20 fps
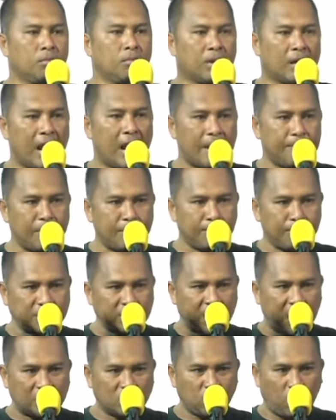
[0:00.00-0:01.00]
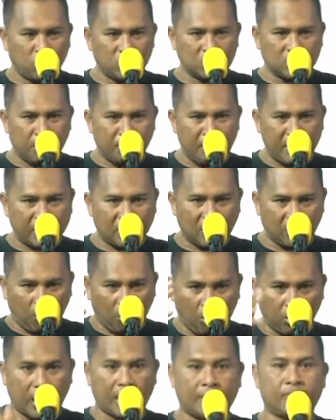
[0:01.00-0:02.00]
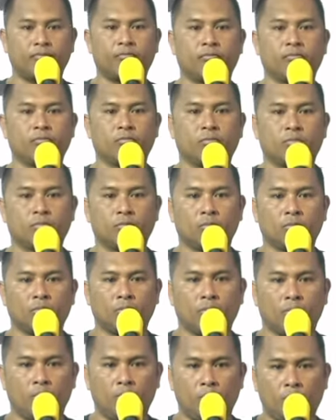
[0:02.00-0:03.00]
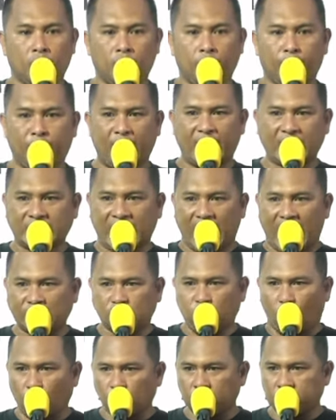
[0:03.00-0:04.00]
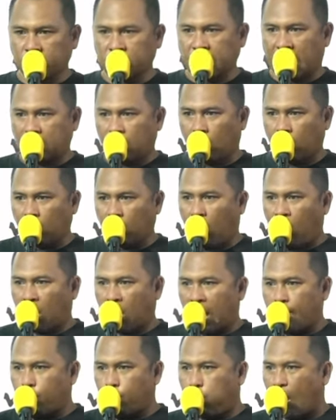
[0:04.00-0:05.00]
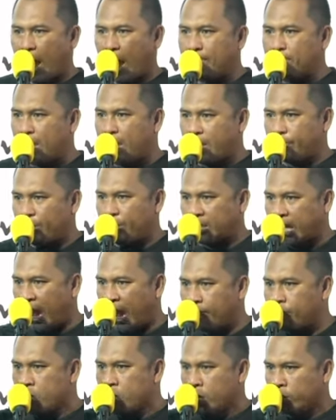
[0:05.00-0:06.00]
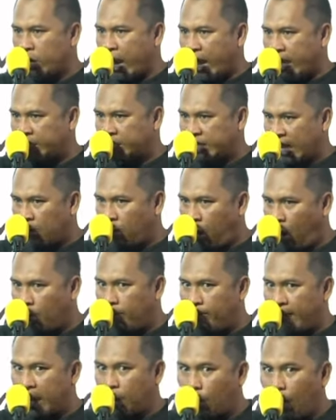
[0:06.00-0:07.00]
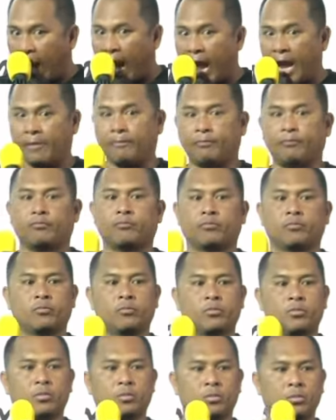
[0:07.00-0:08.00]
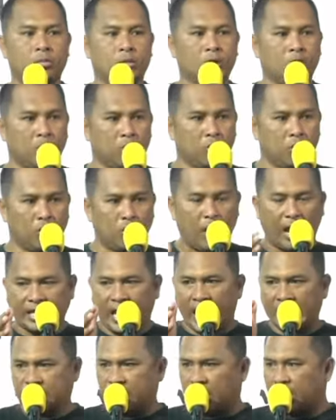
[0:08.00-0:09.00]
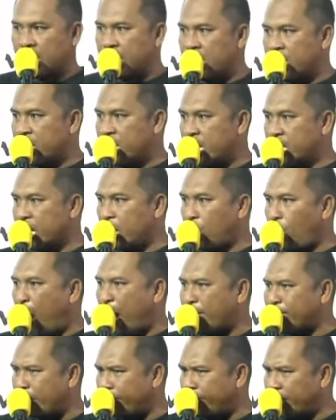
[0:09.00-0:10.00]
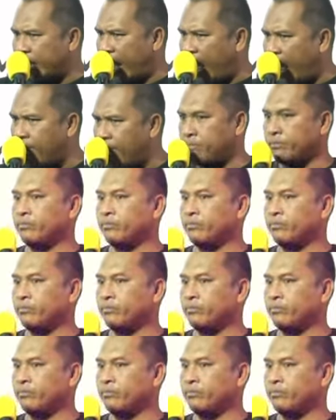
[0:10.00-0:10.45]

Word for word: กลายเป็นประชาชนจะไม่ทะเลาะกัน ประชาชนจะทะเลาะกับความไม่เป็นธรรมในสังคมมากกว่า และทักษิณคืนหนึ่งในความไม่เป็นธรรม